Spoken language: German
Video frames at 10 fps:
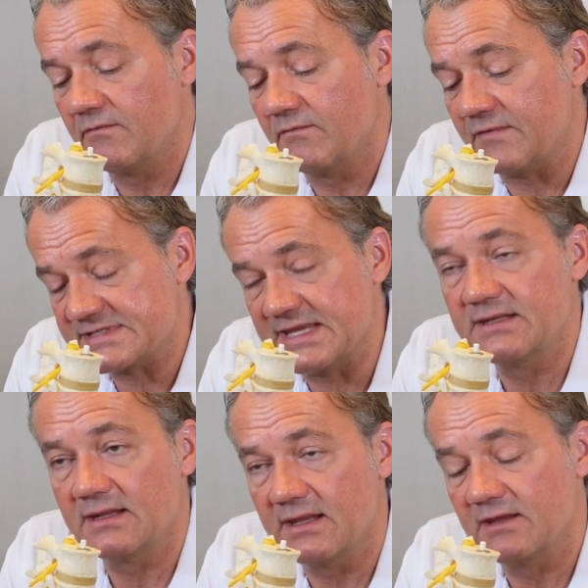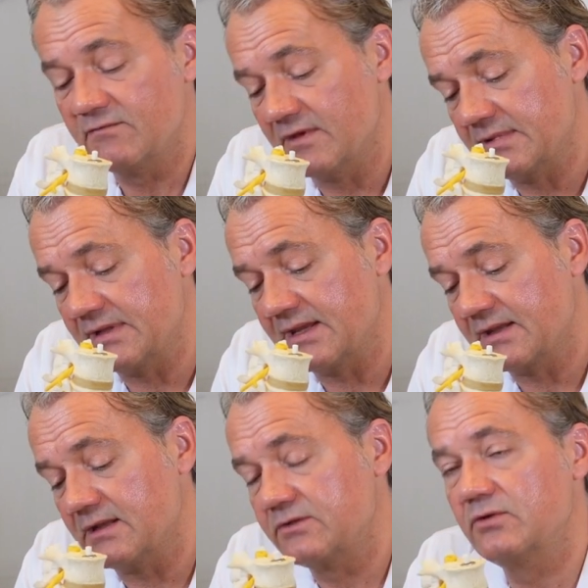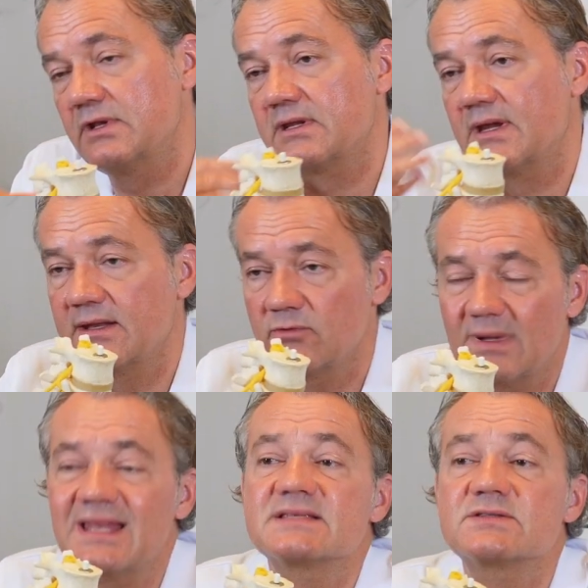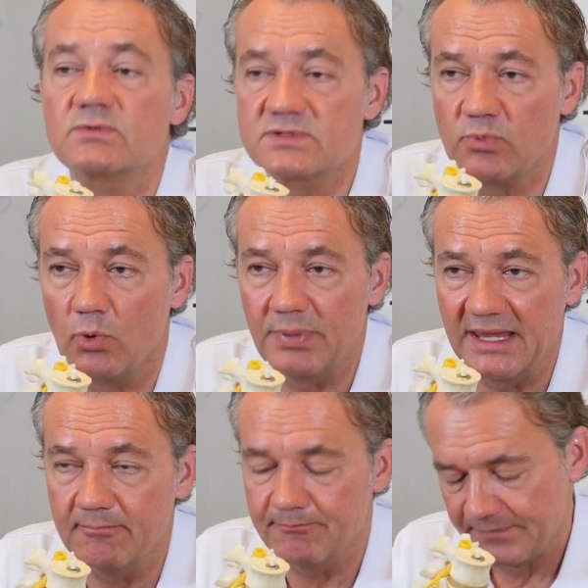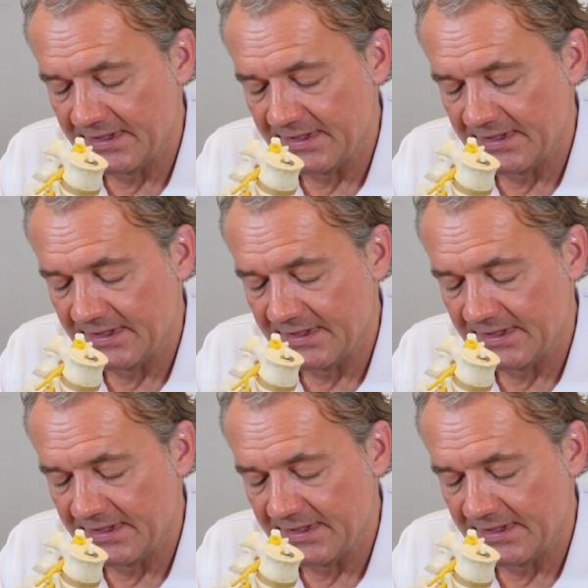Facettengelenke, Wirbelgelenke natürlich ein Überlastungsproblem.